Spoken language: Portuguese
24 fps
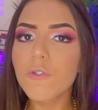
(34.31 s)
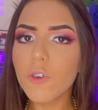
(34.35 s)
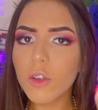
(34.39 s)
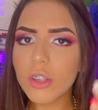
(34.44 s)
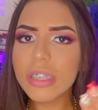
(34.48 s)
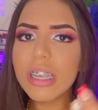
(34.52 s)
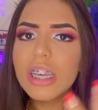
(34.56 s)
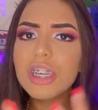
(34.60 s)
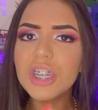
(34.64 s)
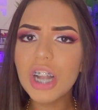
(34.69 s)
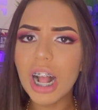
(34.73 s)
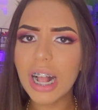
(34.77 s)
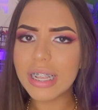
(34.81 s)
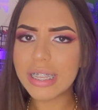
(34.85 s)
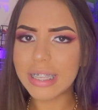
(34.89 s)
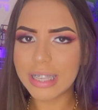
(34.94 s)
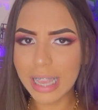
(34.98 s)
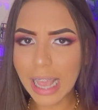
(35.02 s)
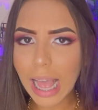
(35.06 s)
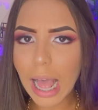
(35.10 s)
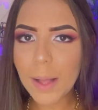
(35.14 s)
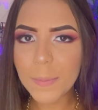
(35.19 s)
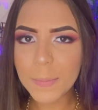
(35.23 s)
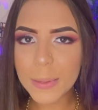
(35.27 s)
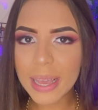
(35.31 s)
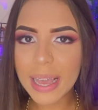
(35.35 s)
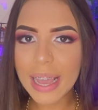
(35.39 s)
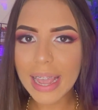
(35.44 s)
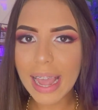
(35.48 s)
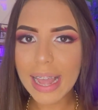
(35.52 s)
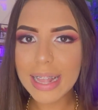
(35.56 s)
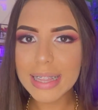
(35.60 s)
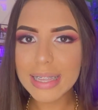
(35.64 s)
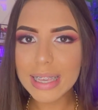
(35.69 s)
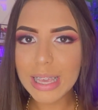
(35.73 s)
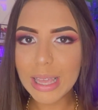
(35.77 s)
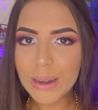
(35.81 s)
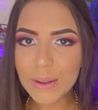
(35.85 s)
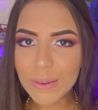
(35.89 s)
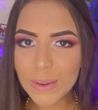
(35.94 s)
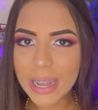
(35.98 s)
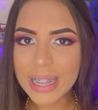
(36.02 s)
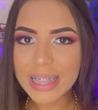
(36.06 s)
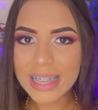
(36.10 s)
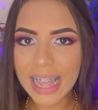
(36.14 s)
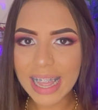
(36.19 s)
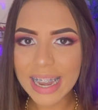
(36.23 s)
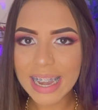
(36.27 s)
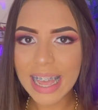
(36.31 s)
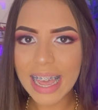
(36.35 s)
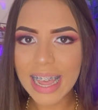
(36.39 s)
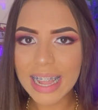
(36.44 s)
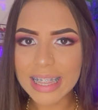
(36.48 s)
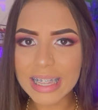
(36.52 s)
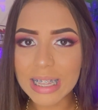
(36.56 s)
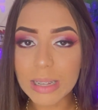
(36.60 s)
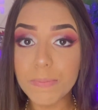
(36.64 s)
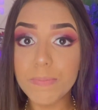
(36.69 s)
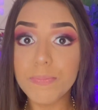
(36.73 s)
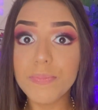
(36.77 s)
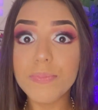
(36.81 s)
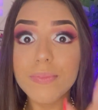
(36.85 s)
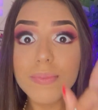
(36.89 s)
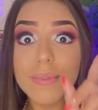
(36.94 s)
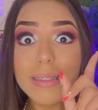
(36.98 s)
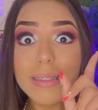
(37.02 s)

Você já sabe ganhar dinheiro com a internet?